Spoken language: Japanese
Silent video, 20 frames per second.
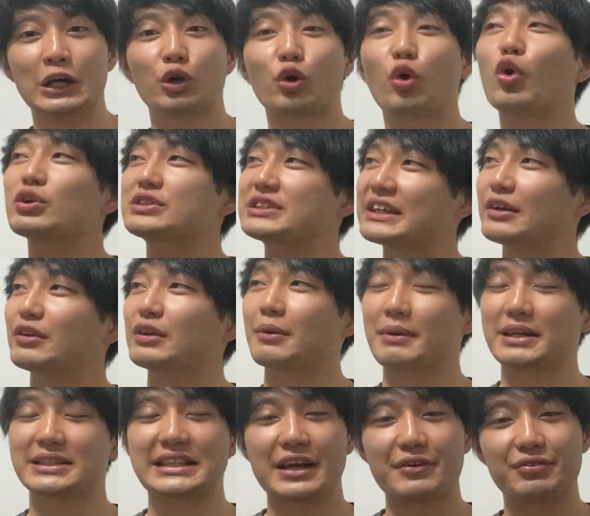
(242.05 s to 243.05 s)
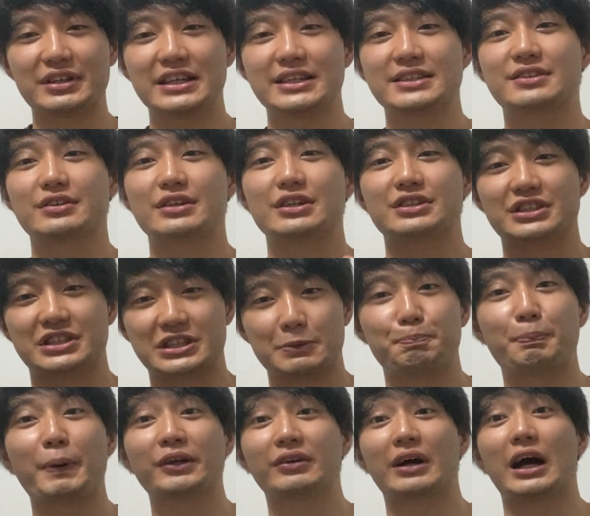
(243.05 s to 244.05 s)
ここゼロにまあセーフティースクイズ
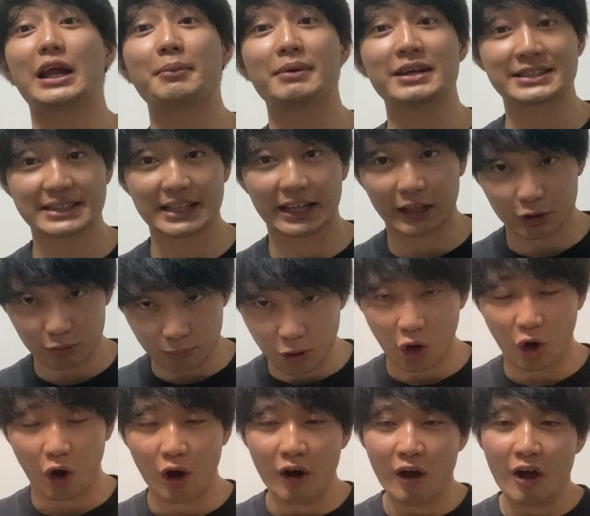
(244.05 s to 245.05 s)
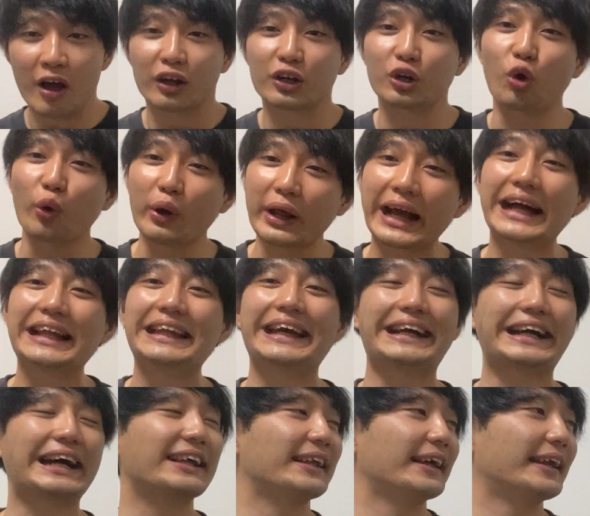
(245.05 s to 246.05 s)
失敗とかありましたけども、これがね、
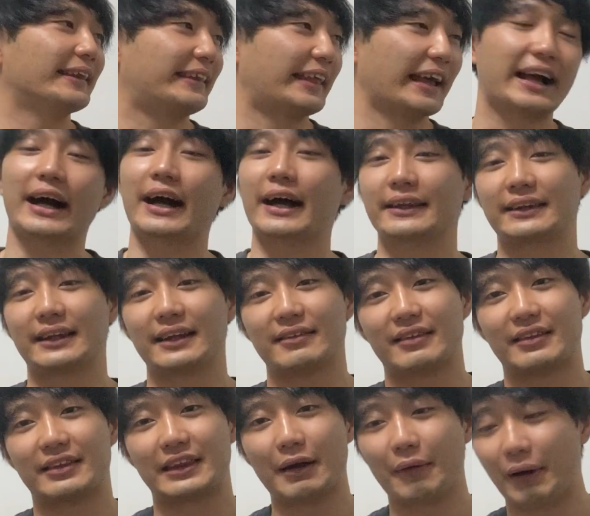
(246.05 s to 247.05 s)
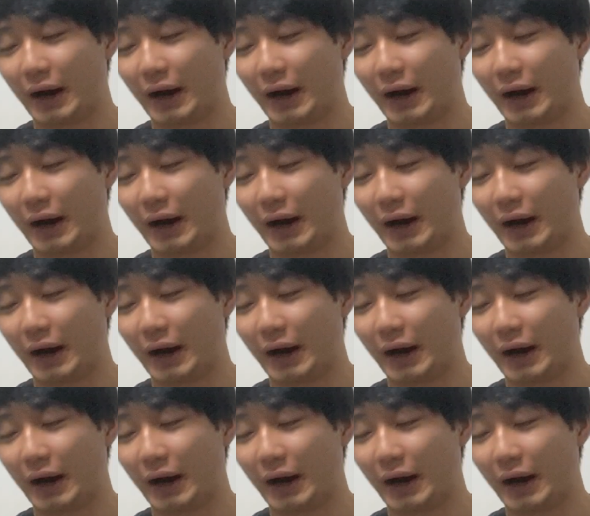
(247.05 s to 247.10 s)
かなりでかかったんで